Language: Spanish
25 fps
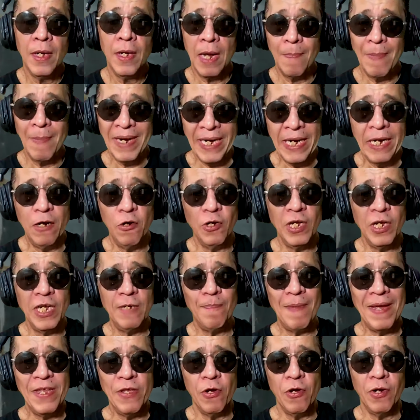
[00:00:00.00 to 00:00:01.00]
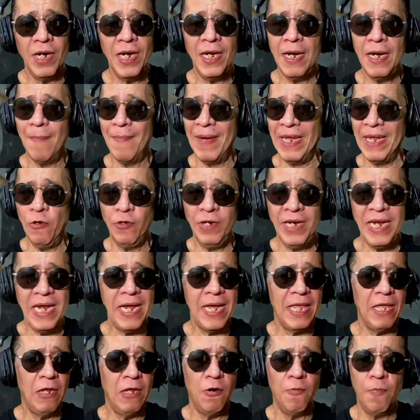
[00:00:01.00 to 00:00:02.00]
Al venir los españoles, la
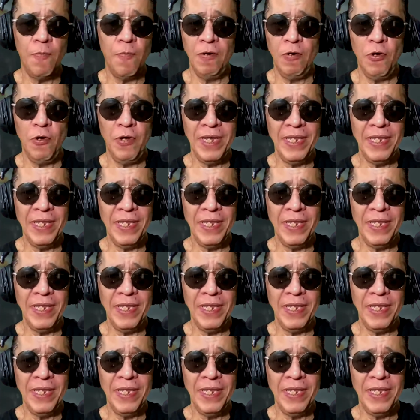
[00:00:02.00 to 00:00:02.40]
mayoría de los pueblos